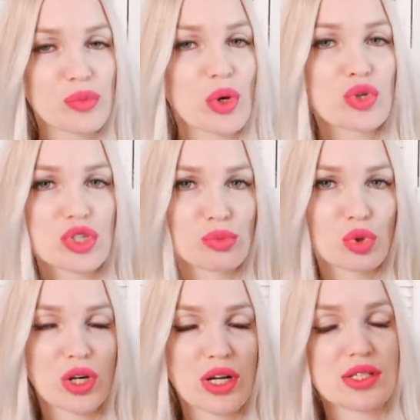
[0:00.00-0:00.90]
У меня очень
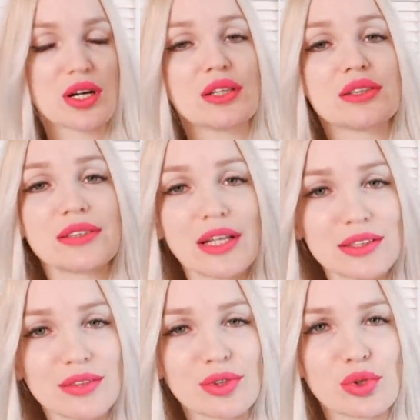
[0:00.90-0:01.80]
много разных
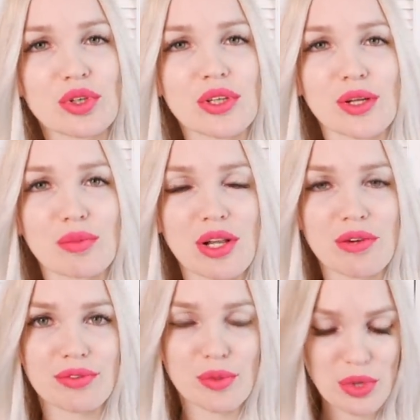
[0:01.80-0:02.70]
антистатиков, которые я набрала
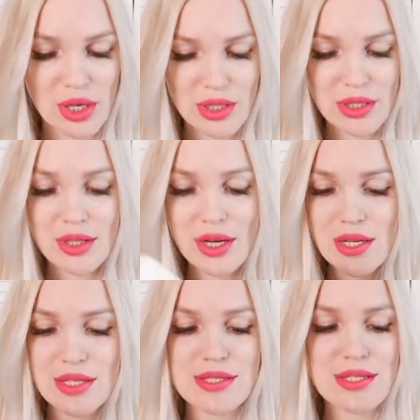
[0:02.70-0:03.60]
в Фаберлик
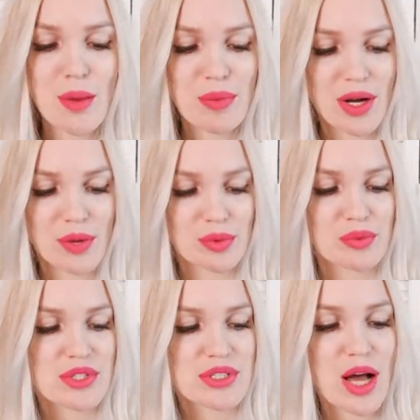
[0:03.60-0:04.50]
и с запахом, и
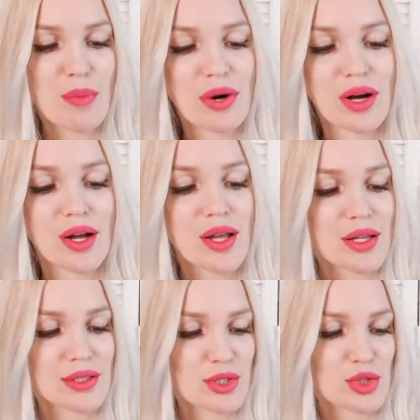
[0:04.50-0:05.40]
без запаха.
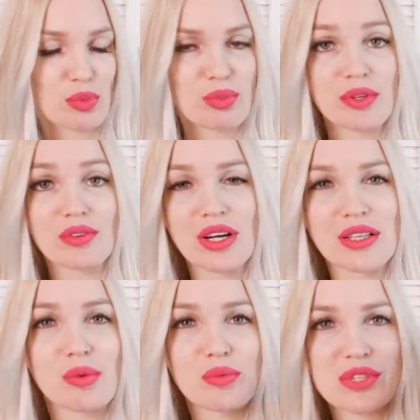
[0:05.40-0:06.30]
Так что перед
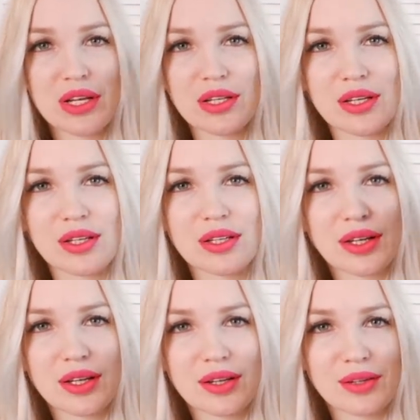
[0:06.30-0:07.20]
выходом обязательно
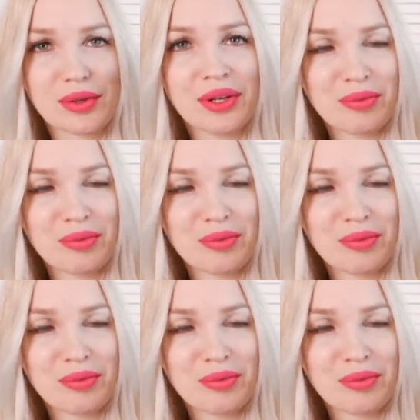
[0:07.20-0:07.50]
надо